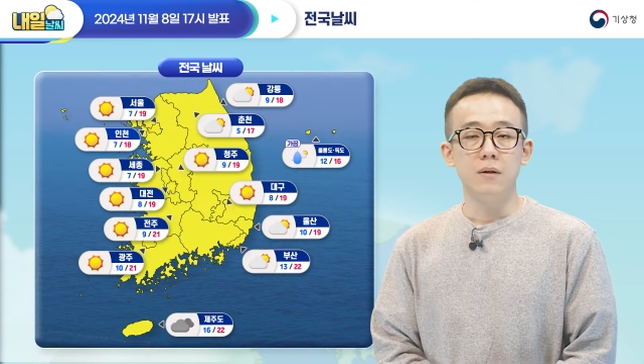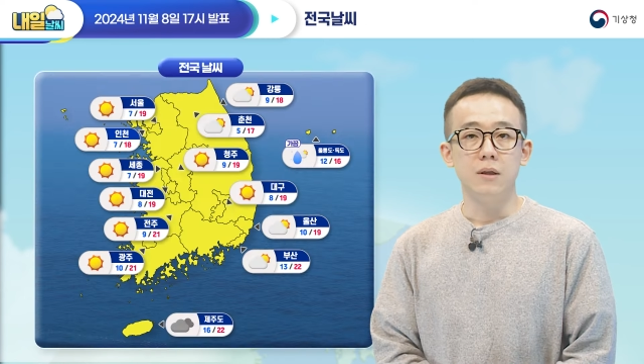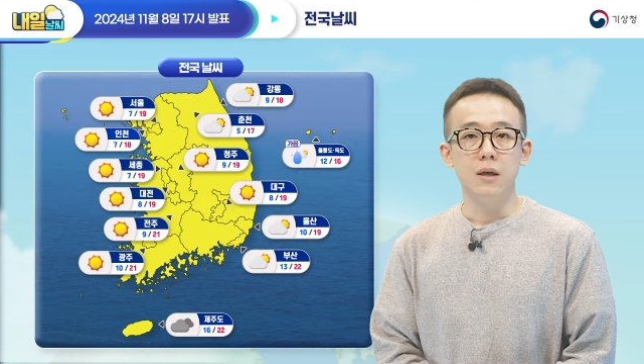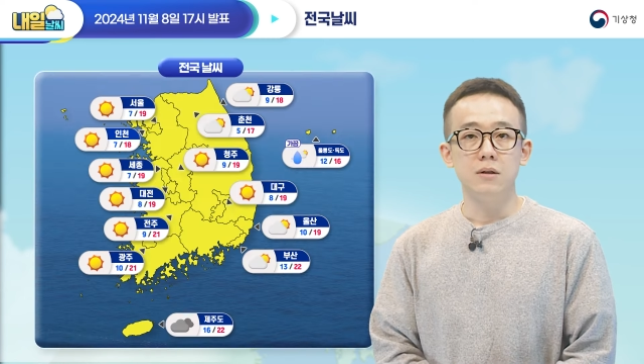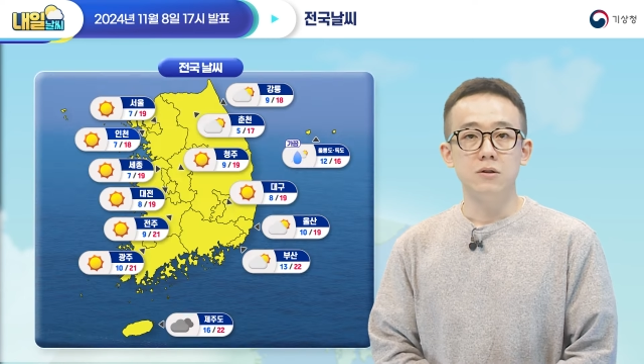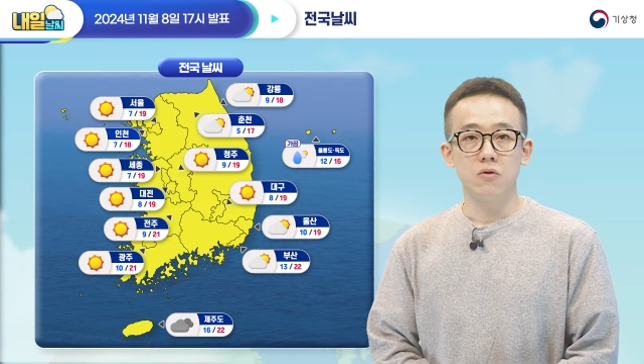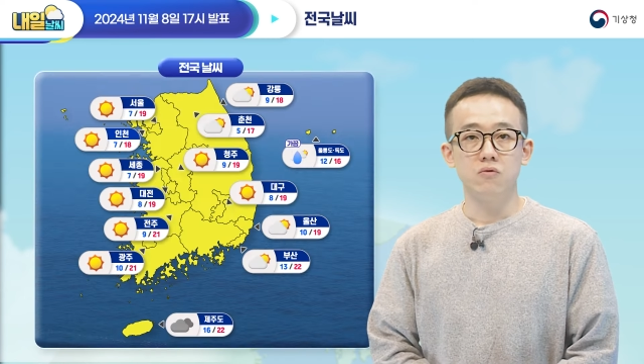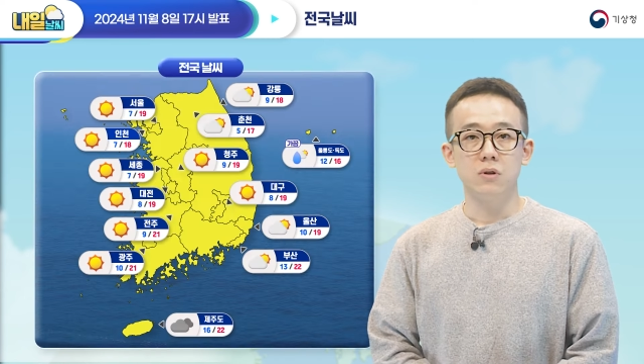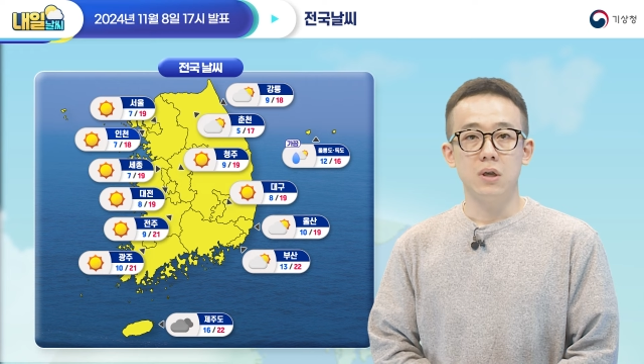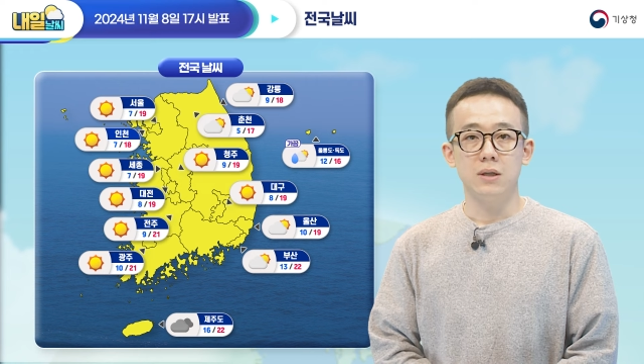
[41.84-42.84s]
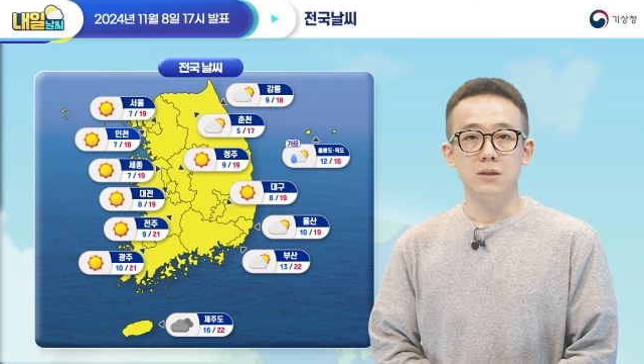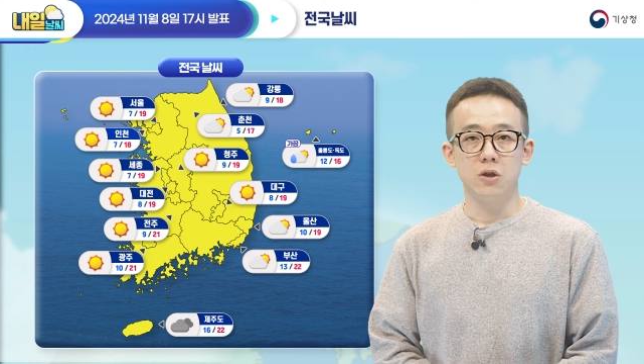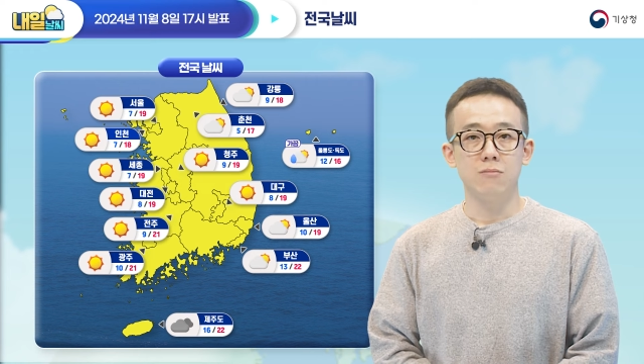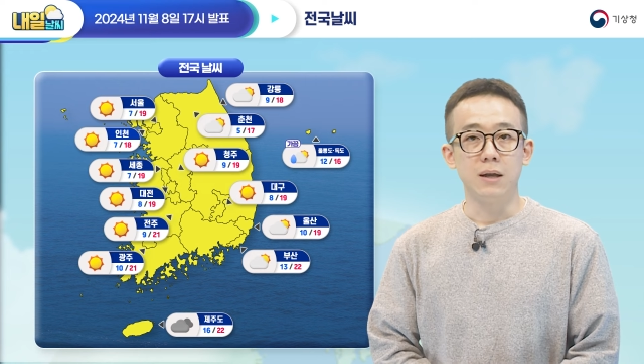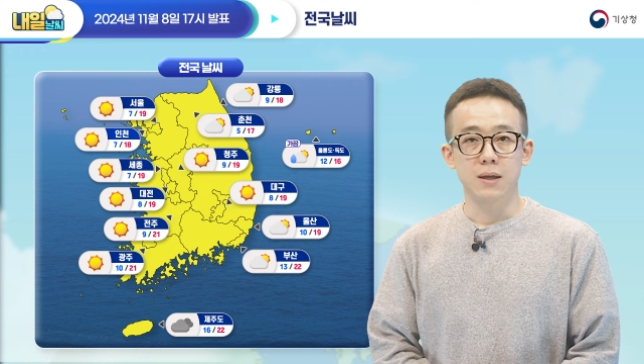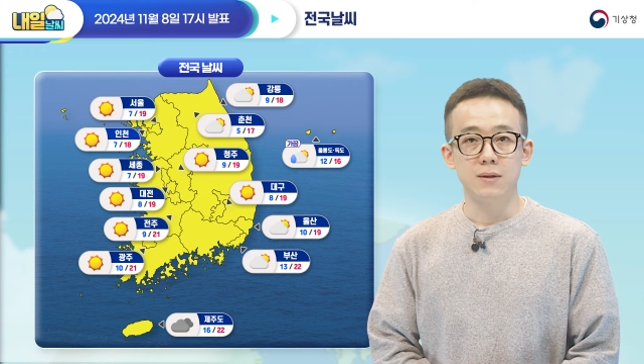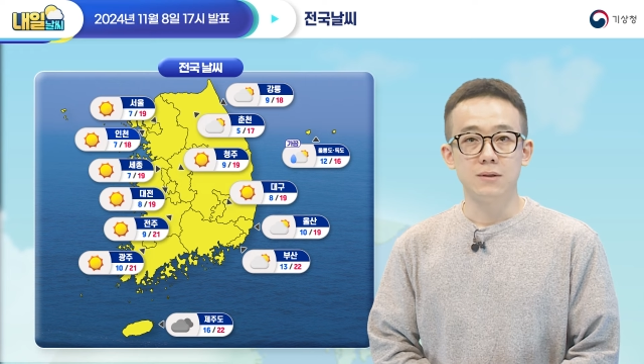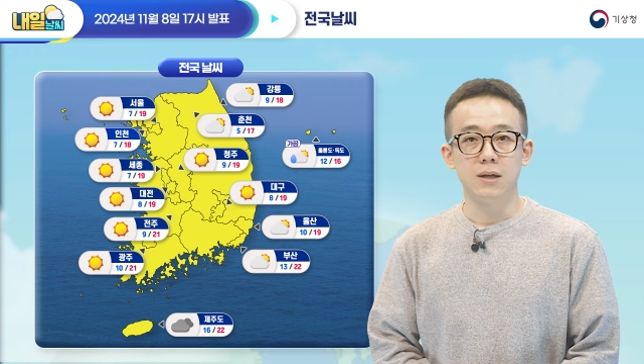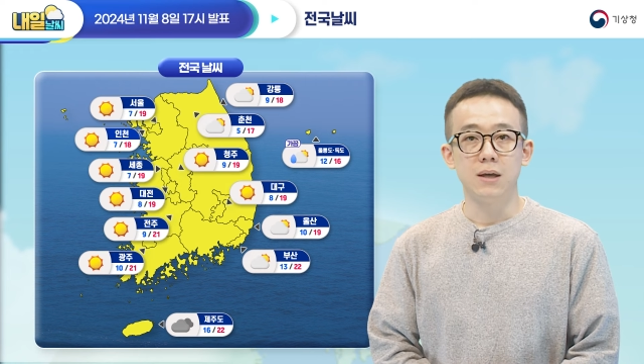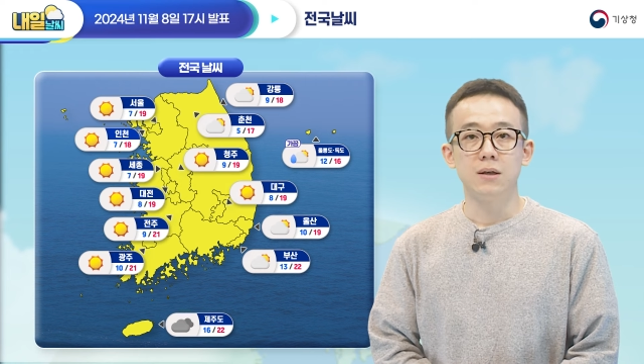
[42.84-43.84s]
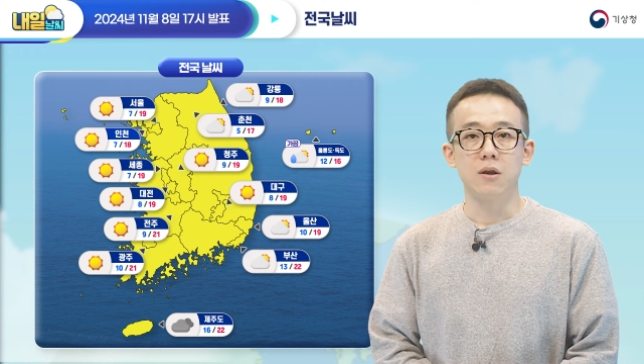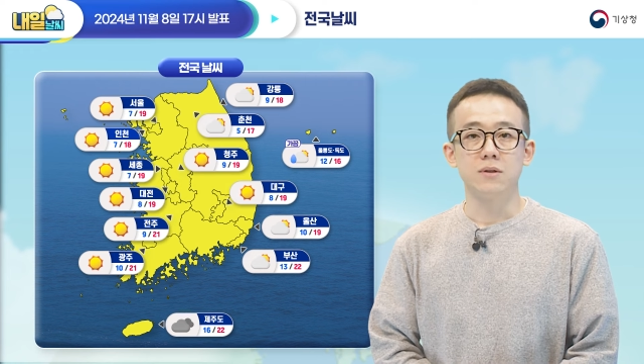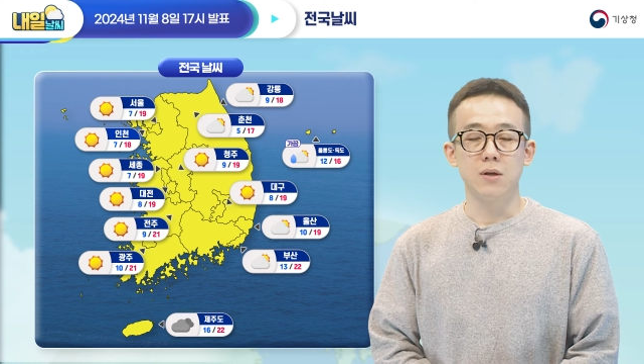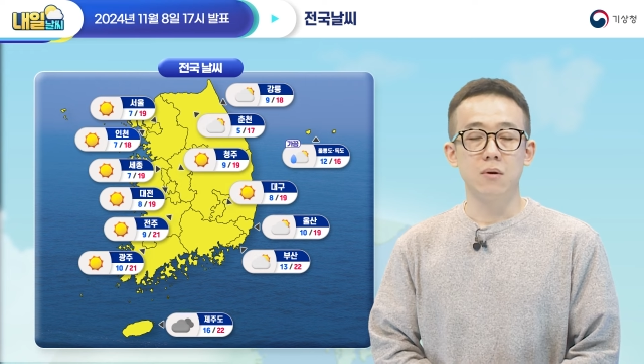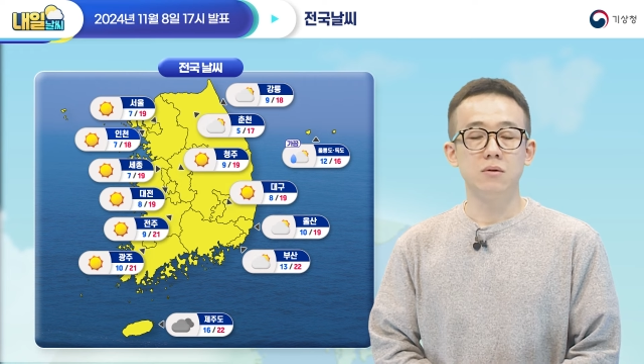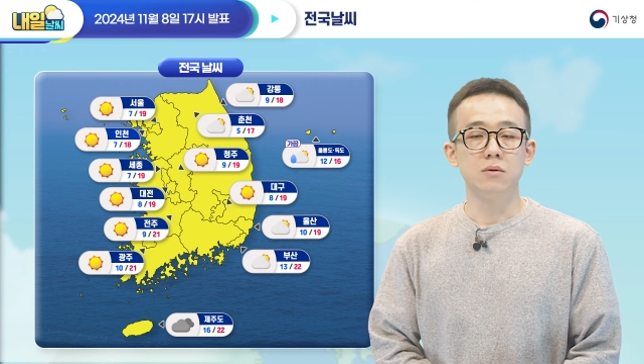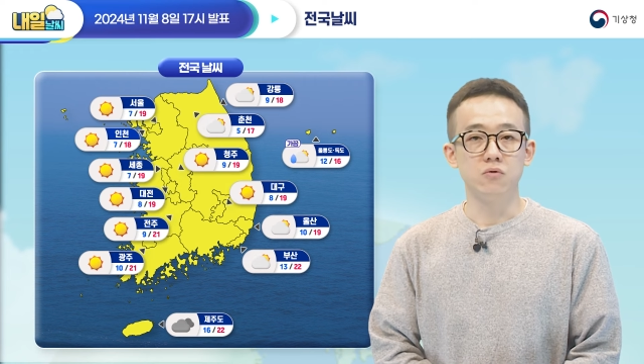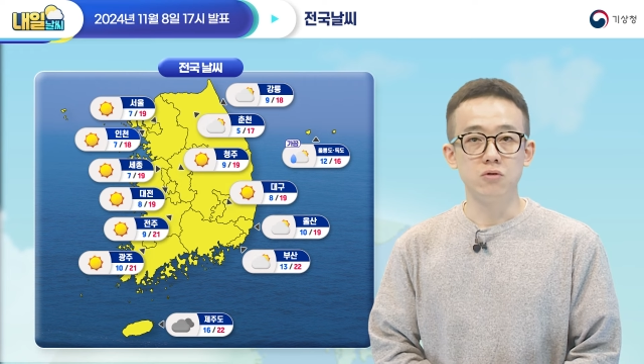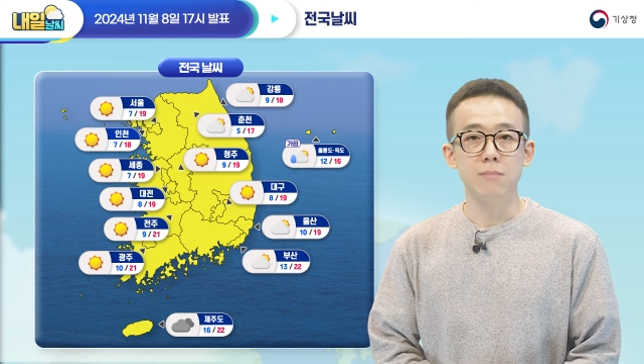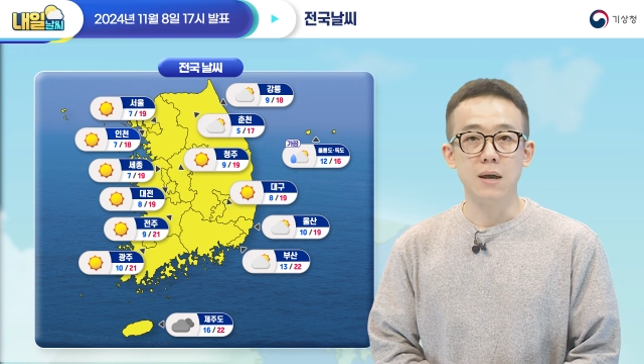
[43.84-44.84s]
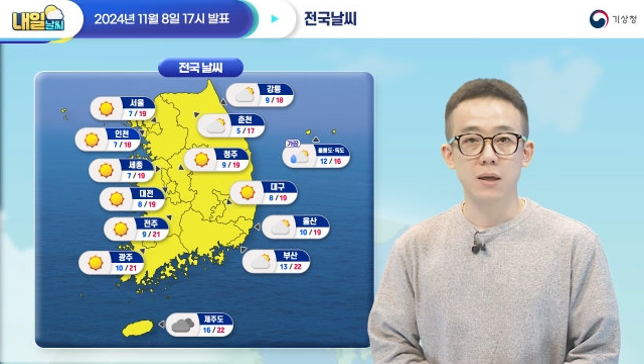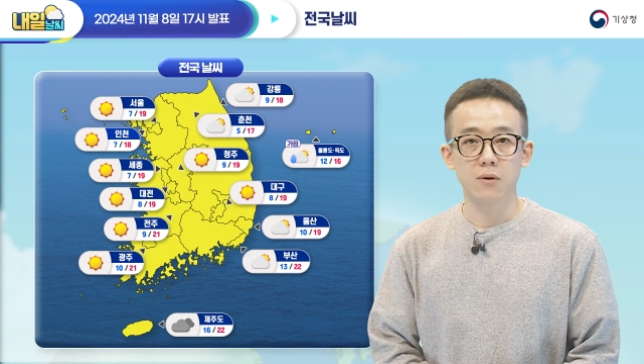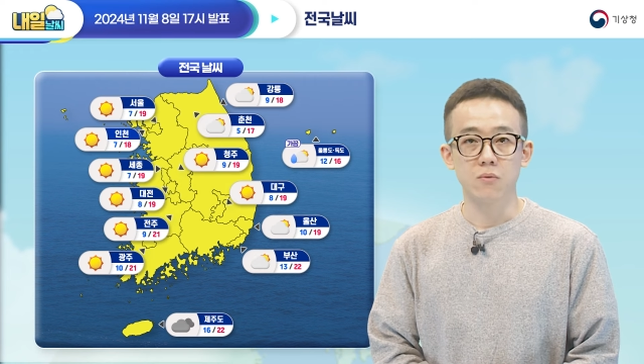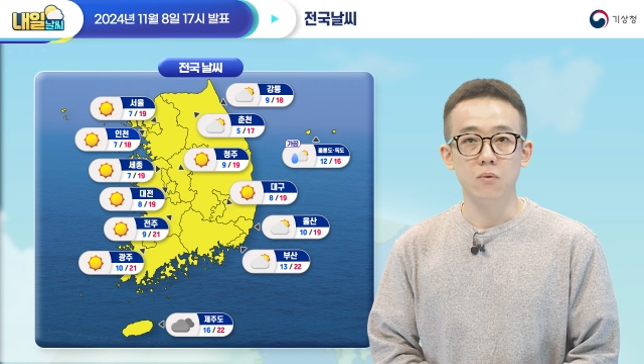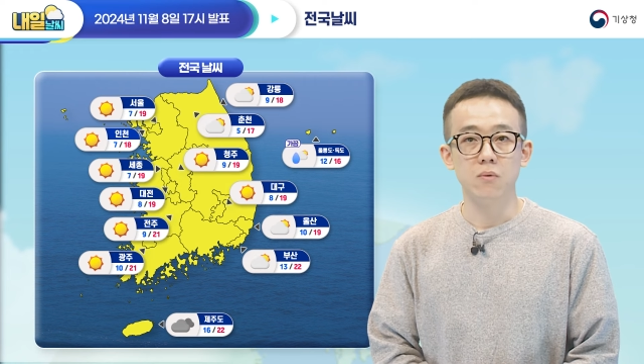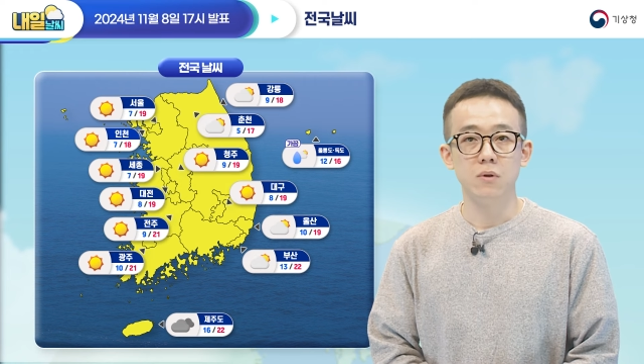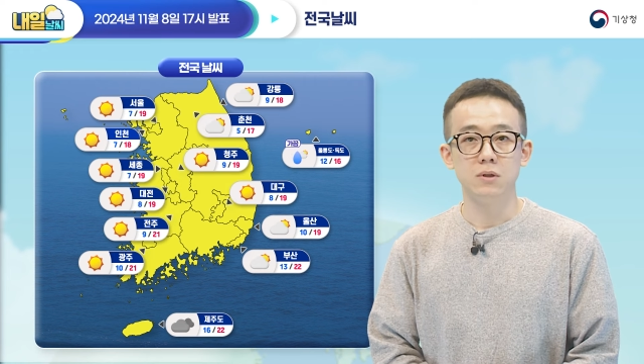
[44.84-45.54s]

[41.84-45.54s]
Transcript: 내일은 전국이 대체로 맑겠으나 경상권은 구름 많겠고